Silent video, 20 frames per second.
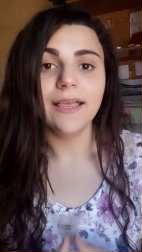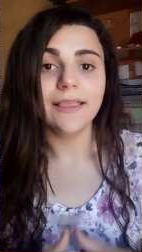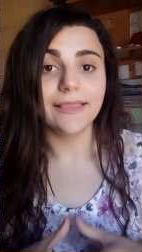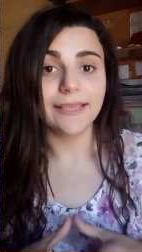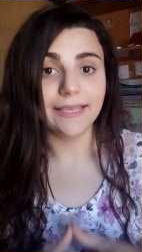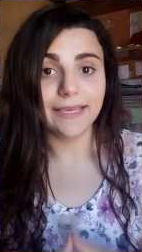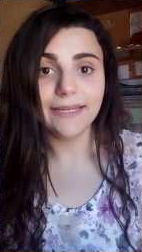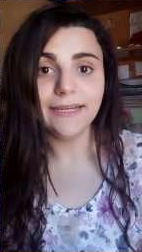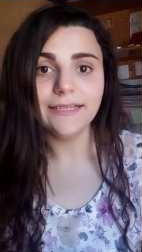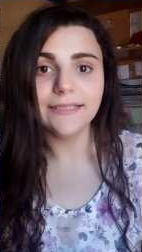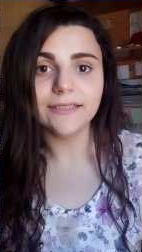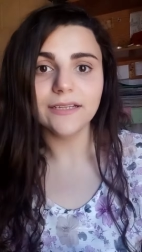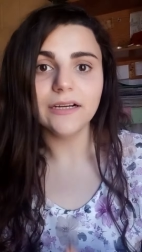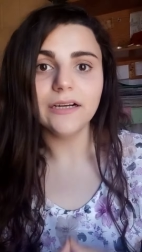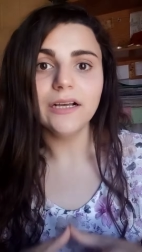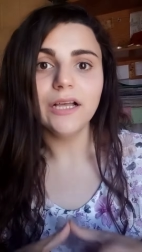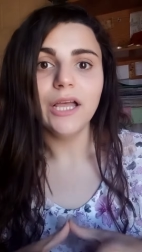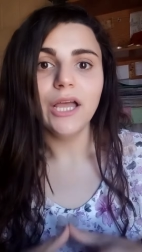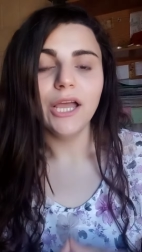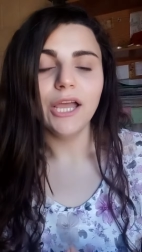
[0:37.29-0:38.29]
ذكر
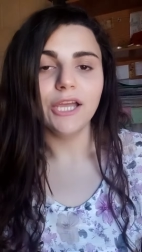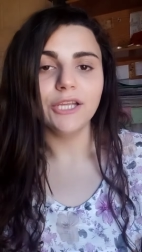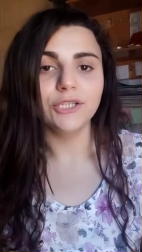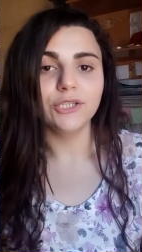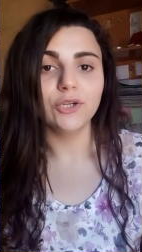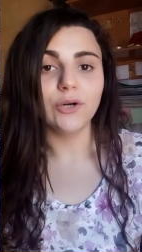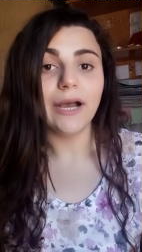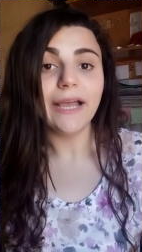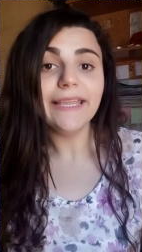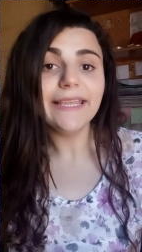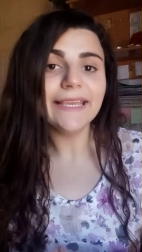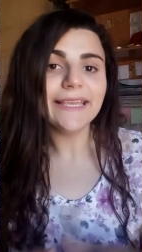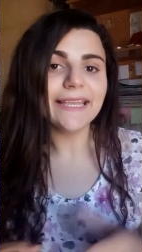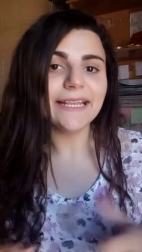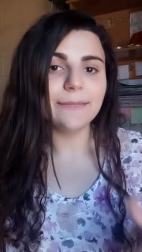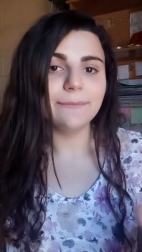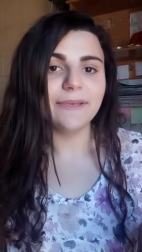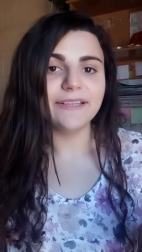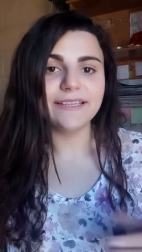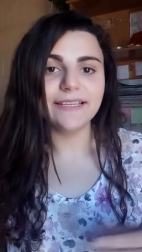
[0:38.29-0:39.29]
لنا إنه أي
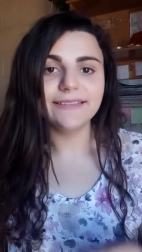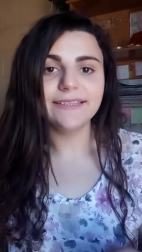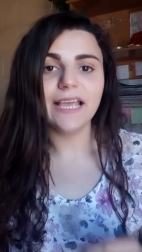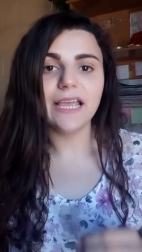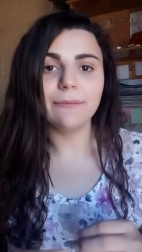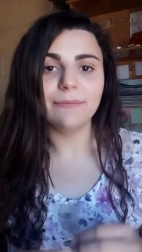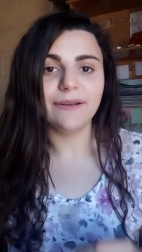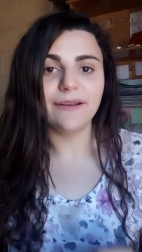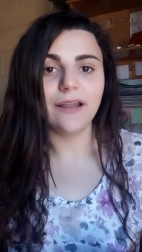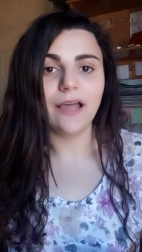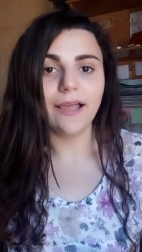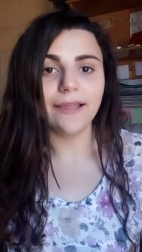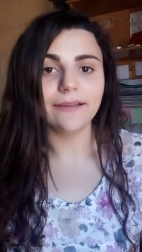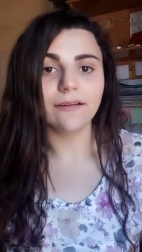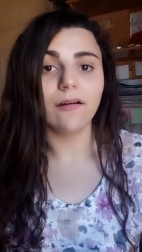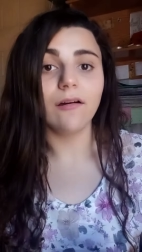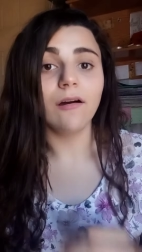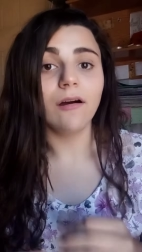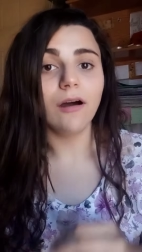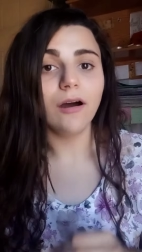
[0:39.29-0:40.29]
كلمة تنتهي
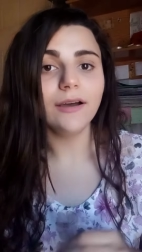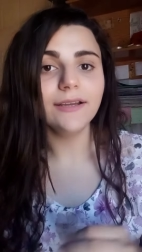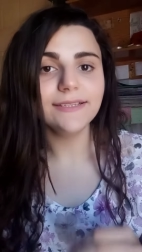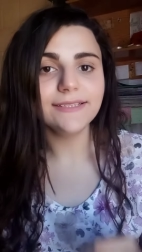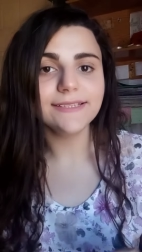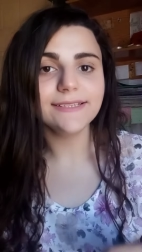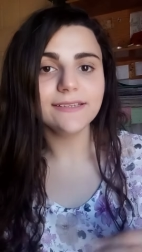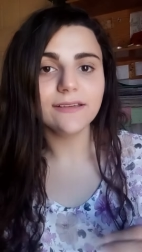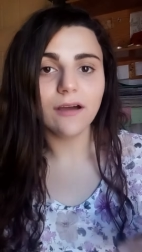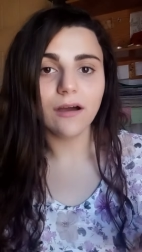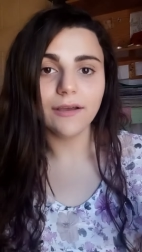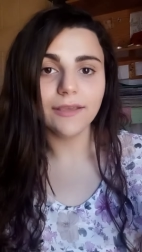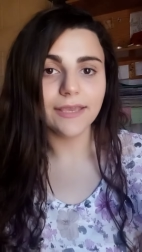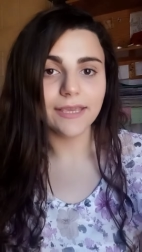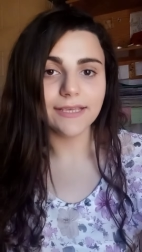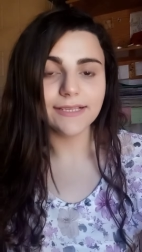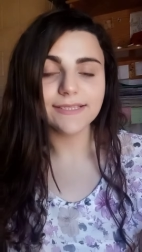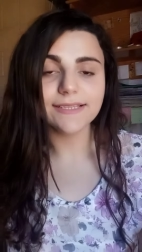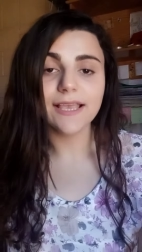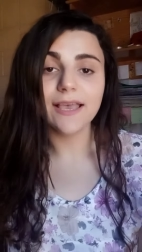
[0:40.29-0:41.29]
باللاحقة اي تي
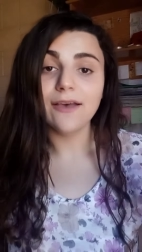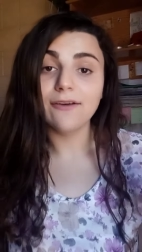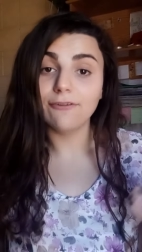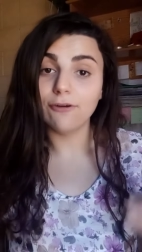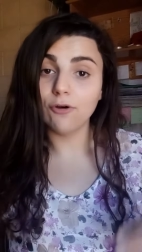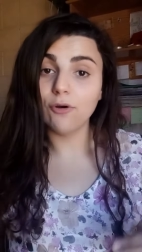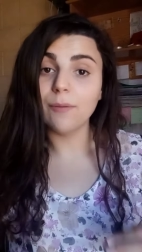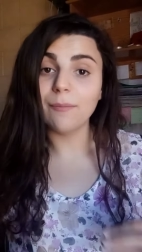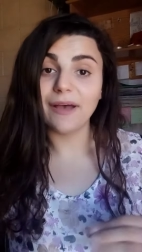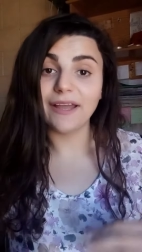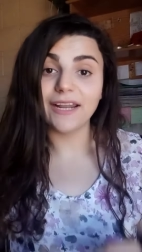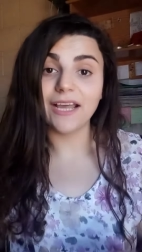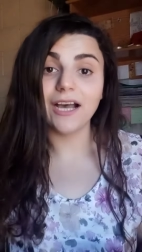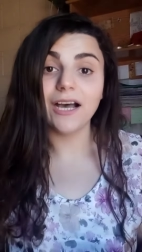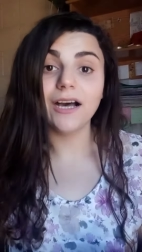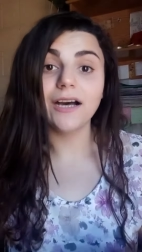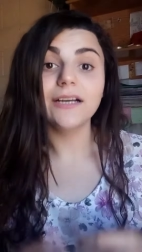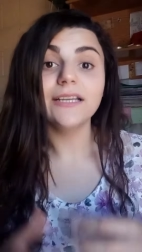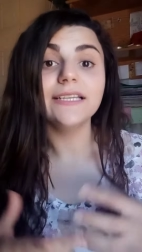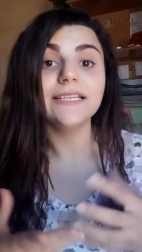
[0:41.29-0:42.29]
اي اس هو
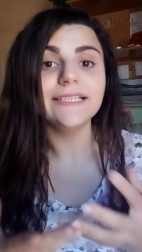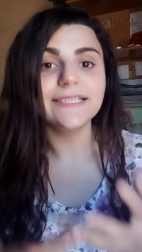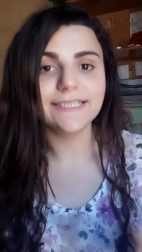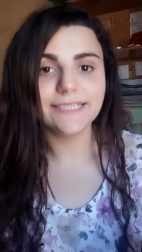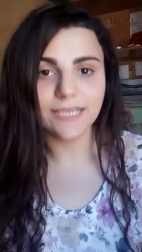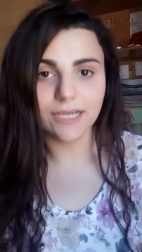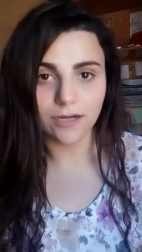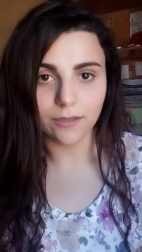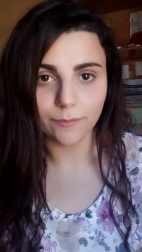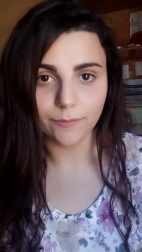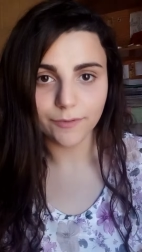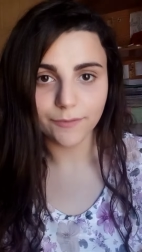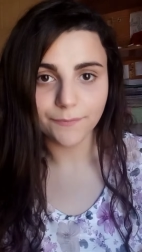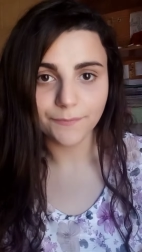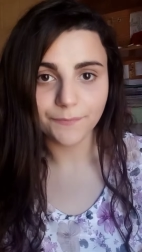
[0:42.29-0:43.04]
معناها التهاب